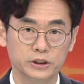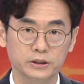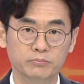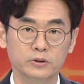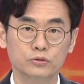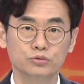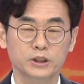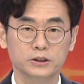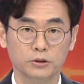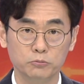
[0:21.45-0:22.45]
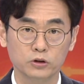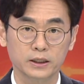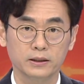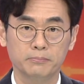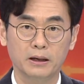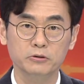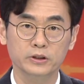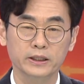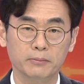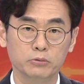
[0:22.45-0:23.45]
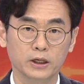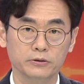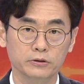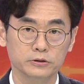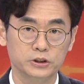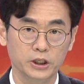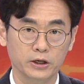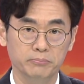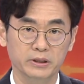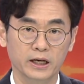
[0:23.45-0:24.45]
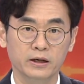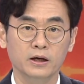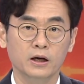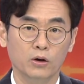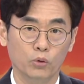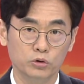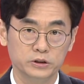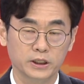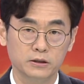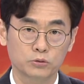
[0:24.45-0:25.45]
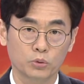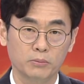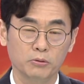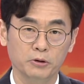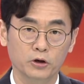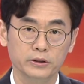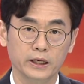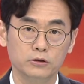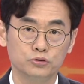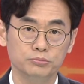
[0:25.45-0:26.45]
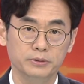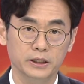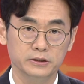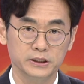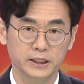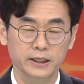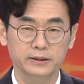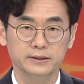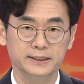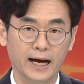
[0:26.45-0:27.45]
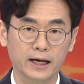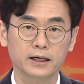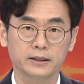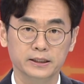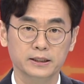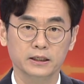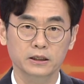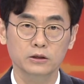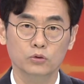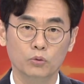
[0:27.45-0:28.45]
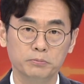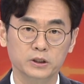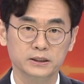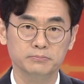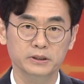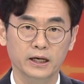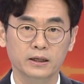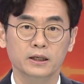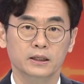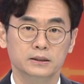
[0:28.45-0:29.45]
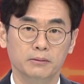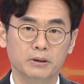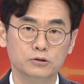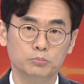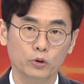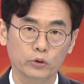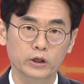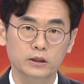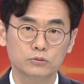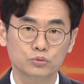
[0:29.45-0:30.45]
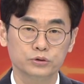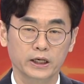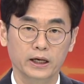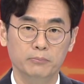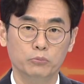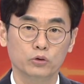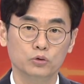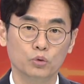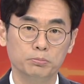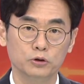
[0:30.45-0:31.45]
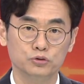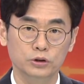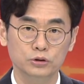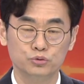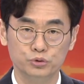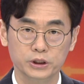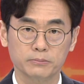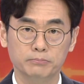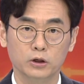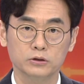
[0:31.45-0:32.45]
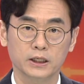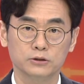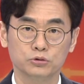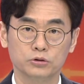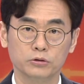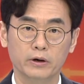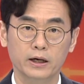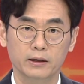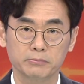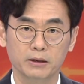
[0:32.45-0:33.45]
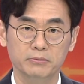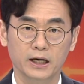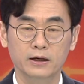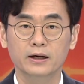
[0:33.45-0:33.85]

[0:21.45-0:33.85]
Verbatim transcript: 지금, 투자 전문가들의 밤은 낮보다 더 치열합니다. 오늘 장을 돌아보며 내일을 준비하는 시간, 야간 개장이 오픈했습니다. 자, 매주 목요일 투자의 안목을 높여줄 주식 명사수들과 함께합니다.